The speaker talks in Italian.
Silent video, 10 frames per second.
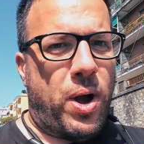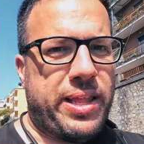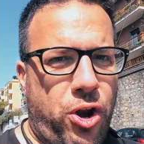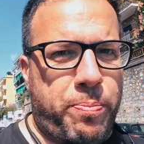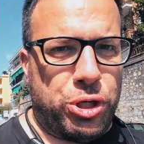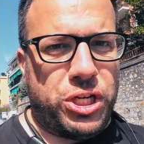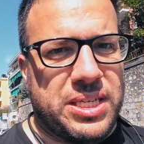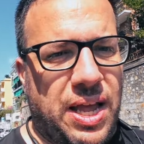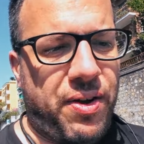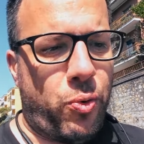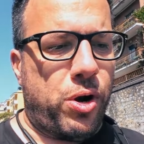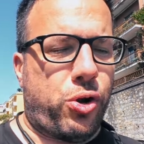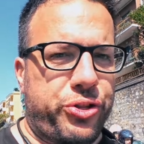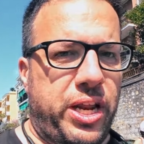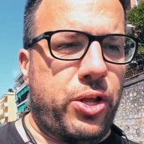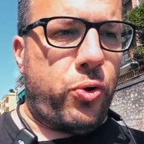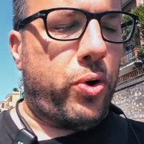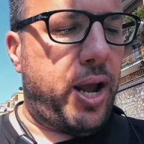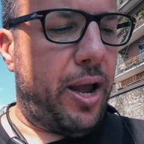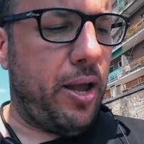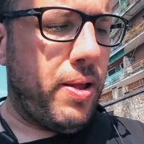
quanta roba ci stava in quel contenitore?